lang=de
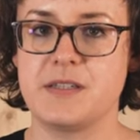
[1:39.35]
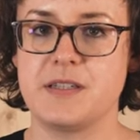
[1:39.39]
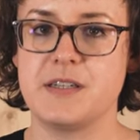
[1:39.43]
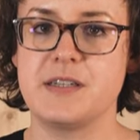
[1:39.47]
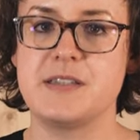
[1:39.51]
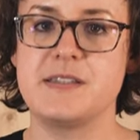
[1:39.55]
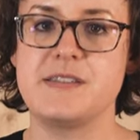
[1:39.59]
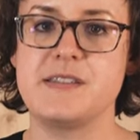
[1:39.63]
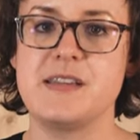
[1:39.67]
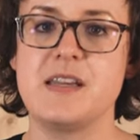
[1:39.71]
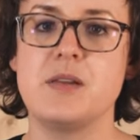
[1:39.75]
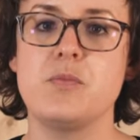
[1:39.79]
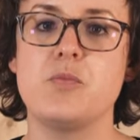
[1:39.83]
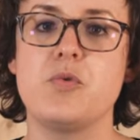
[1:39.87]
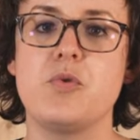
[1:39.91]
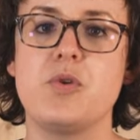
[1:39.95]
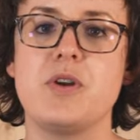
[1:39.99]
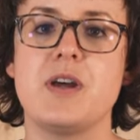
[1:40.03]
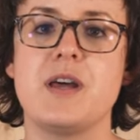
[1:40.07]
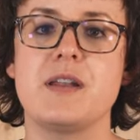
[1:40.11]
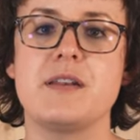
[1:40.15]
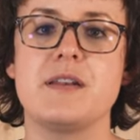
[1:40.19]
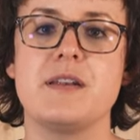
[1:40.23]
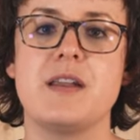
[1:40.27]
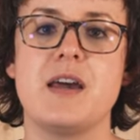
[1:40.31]
In zehn
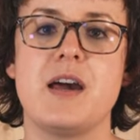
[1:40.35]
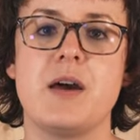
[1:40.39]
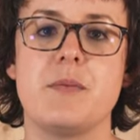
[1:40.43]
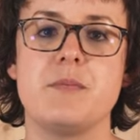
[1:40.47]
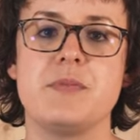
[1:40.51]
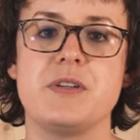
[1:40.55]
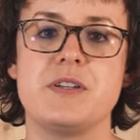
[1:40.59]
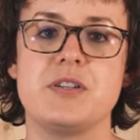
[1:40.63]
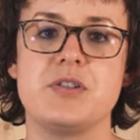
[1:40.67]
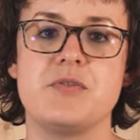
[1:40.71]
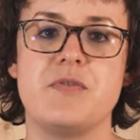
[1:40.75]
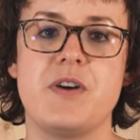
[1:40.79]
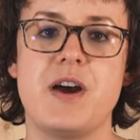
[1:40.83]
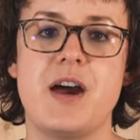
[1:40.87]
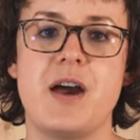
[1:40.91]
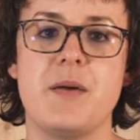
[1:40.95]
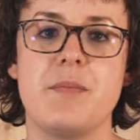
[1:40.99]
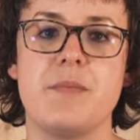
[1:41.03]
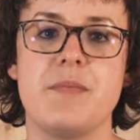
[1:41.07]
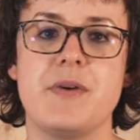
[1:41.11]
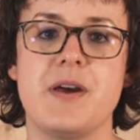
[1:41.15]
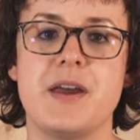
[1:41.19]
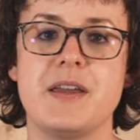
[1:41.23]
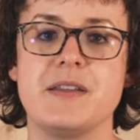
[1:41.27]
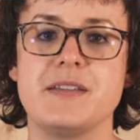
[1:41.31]
Monaten haben die
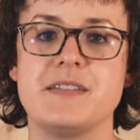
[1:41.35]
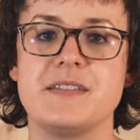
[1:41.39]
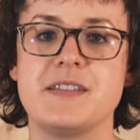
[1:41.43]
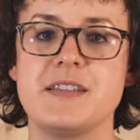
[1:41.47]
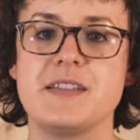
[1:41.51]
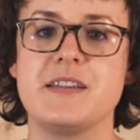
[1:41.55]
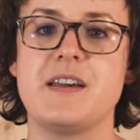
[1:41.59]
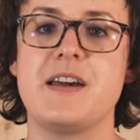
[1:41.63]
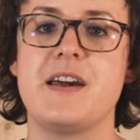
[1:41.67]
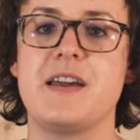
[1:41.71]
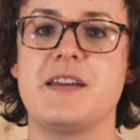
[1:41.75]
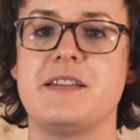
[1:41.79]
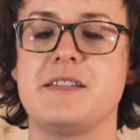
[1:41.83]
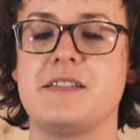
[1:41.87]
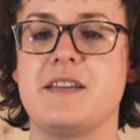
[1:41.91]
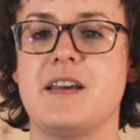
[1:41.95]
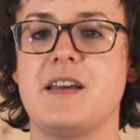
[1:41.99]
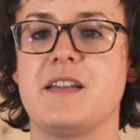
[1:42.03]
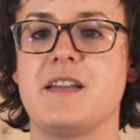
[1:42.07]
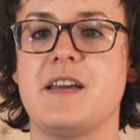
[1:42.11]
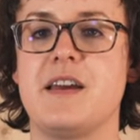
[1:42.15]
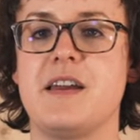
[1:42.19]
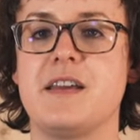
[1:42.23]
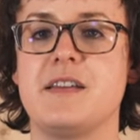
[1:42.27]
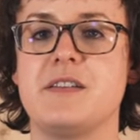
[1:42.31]
Schwaben einen
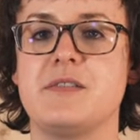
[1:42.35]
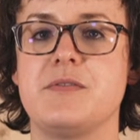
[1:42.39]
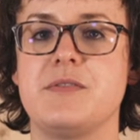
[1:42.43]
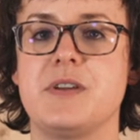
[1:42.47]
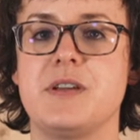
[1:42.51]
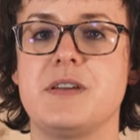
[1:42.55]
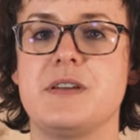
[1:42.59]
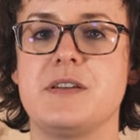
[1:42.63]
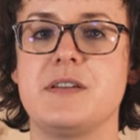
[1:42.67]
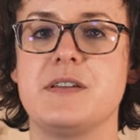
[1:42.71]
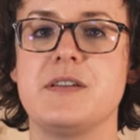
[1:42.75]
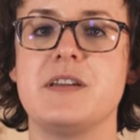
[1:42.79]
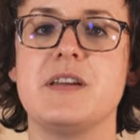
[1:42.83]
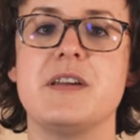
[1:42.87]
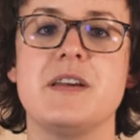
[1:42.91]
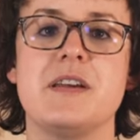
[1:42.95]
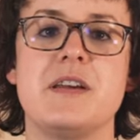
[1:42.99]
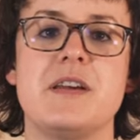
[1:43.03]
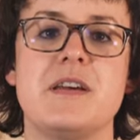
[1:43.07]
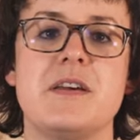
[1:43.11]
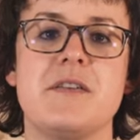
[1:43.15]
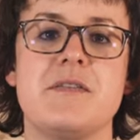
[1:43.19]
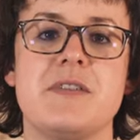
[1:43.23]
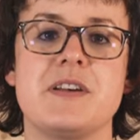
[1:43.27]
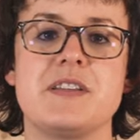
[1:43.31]
Sicherheitsradar entwickelt,
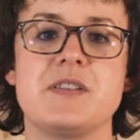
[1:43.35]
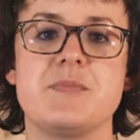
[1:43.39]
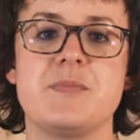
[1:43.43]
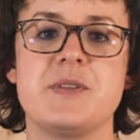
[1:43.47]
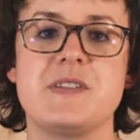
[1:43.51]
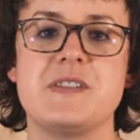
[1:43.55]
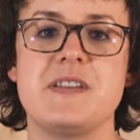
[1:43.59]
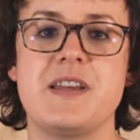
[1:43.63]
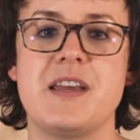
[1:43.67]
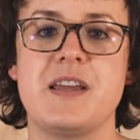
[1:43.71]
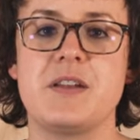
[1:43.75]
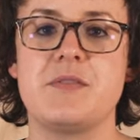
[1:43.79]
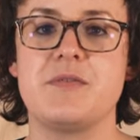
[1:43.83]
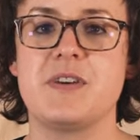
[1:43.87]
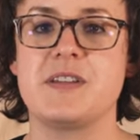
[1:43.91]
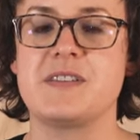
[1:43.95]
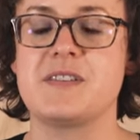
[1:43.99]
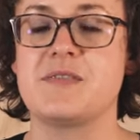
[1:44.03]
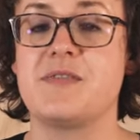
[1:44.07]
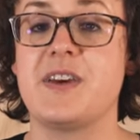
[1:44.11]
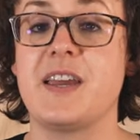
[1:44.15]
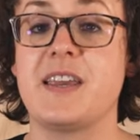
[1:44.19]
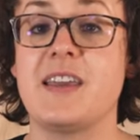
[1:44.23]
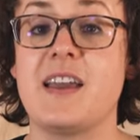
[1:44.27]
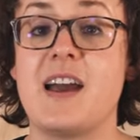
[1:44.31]
was bisher etwa
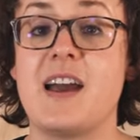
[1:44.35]
zwei